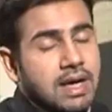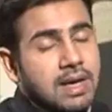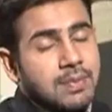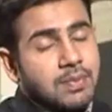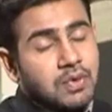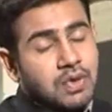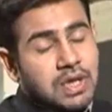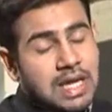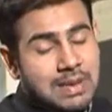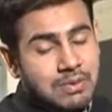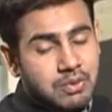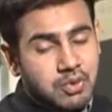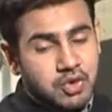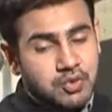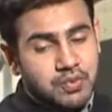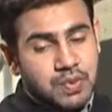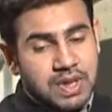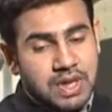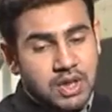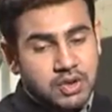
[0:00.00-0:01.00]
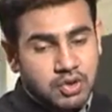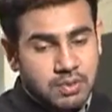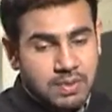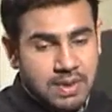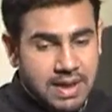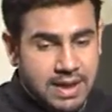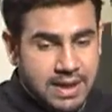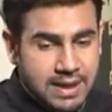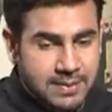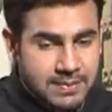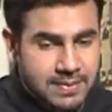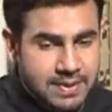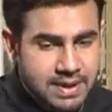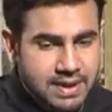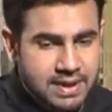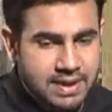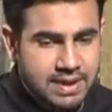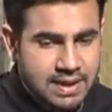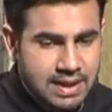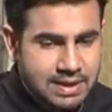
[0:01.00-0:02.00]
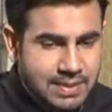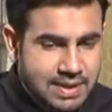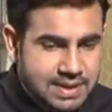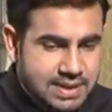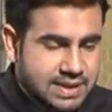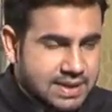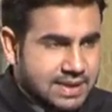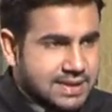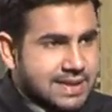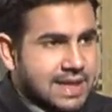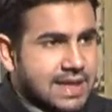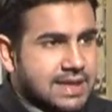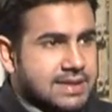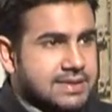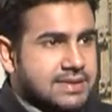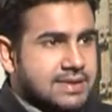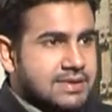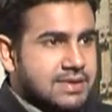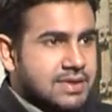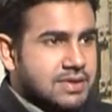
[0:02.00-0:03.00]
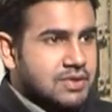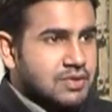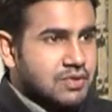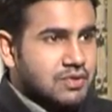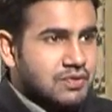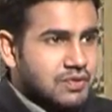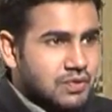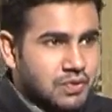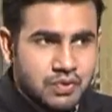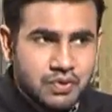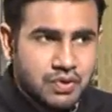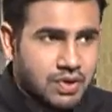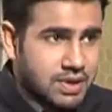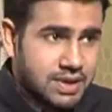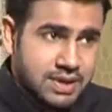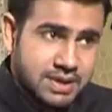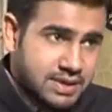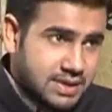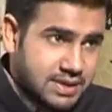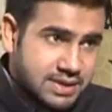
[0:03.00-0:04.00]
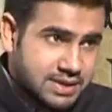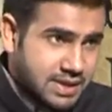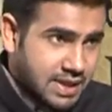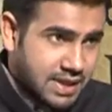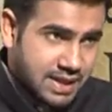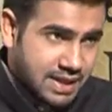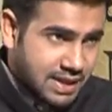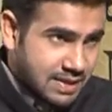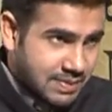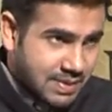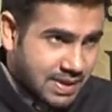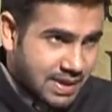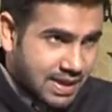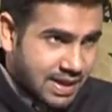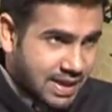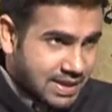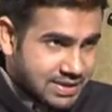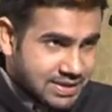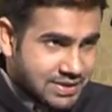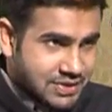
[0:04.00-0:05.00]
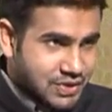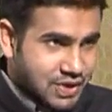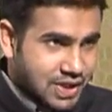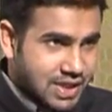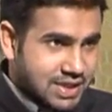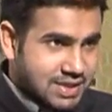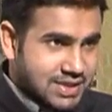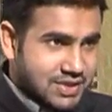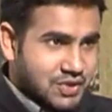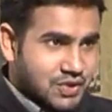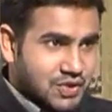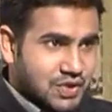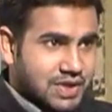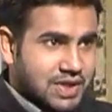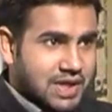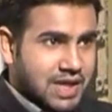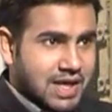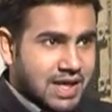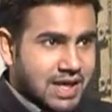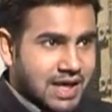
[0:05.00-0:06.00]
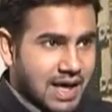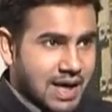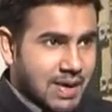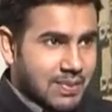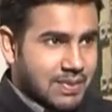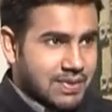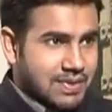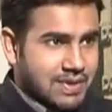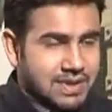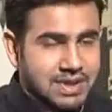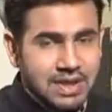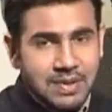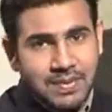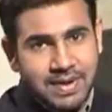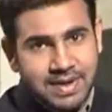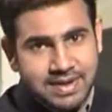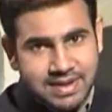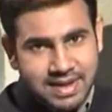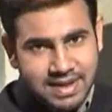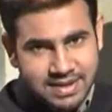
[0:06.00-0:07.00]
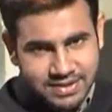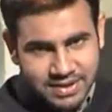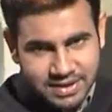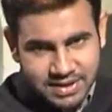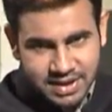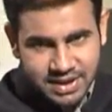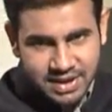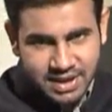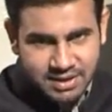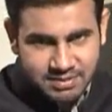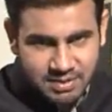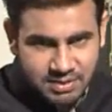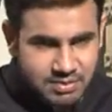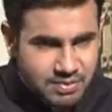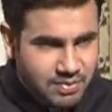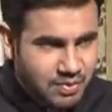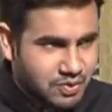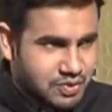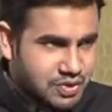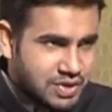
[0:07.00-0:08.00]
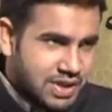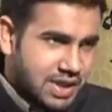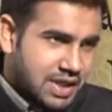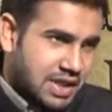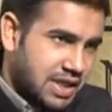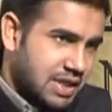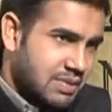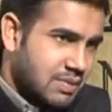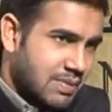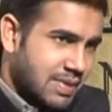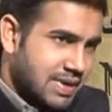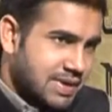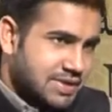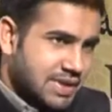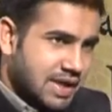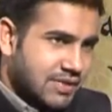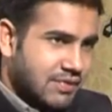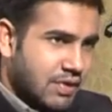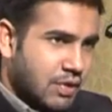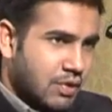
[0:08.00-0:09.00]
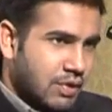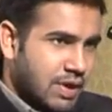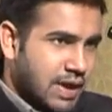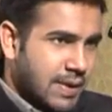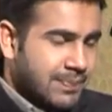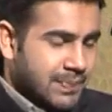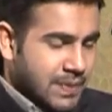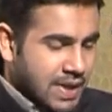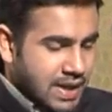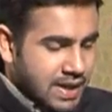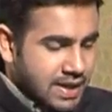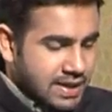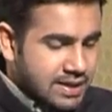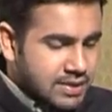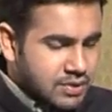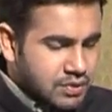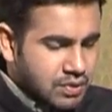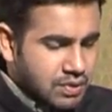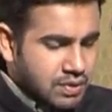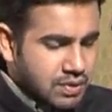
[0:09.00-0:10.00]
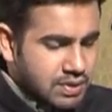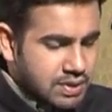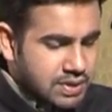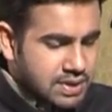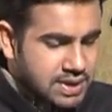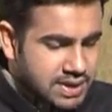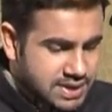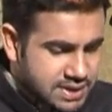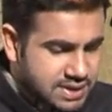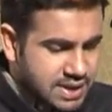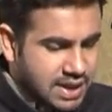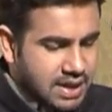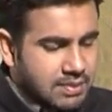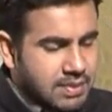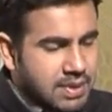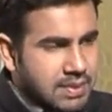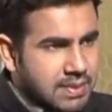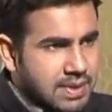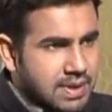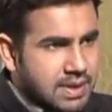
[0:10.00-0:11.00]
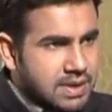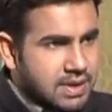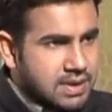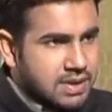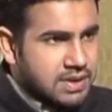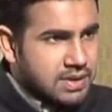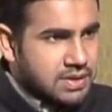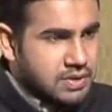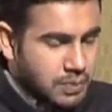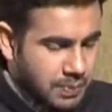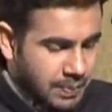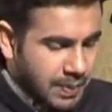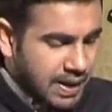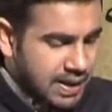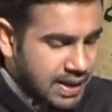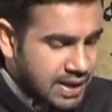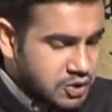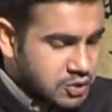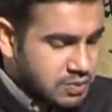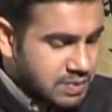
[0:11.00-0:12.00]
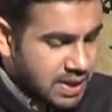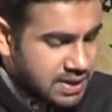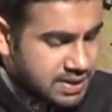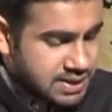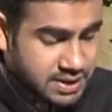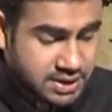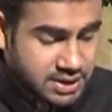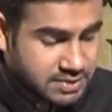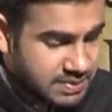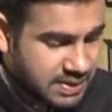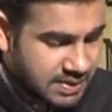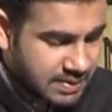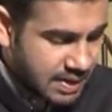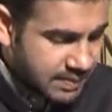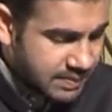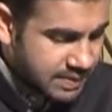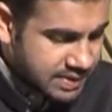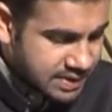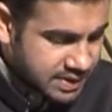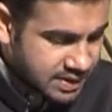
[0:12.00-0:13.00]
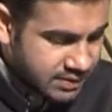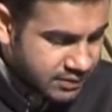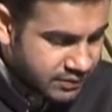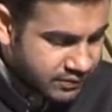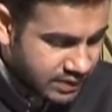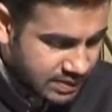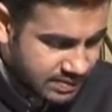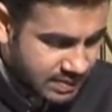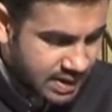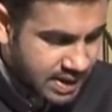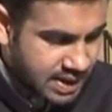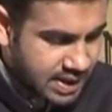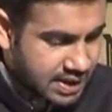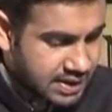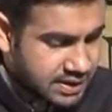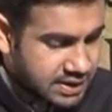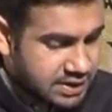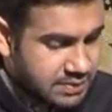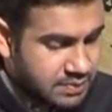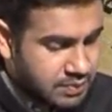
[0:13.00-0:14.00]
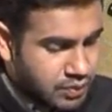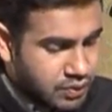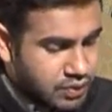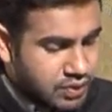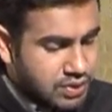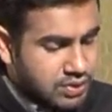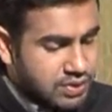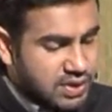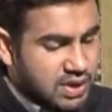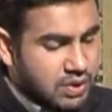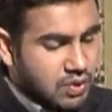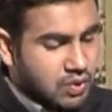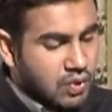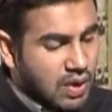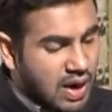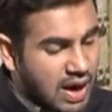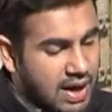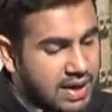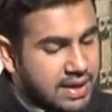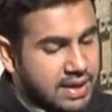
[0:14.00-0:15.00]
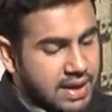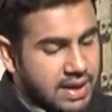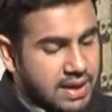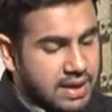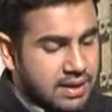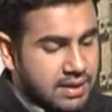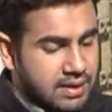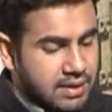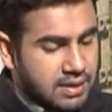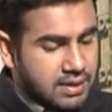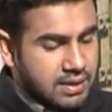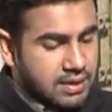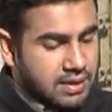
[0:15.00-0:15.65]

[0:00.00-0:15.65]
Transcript: आगा प्रोग्राम खुशब नहजुलबलागा में कलमात कसार के सिलसिले से गुफ्तु और ये तीसरा कलमा आज इन शशरी आपके ज़रिए हमारे नाजरन की खिदमत में पहुँचेगी इल्म में इजाफ़ा होगा ये जो इस कलमे में जो पहला जुमला जिसमें इमाम ने ये फरमाया है कि बुखल नंगो आर है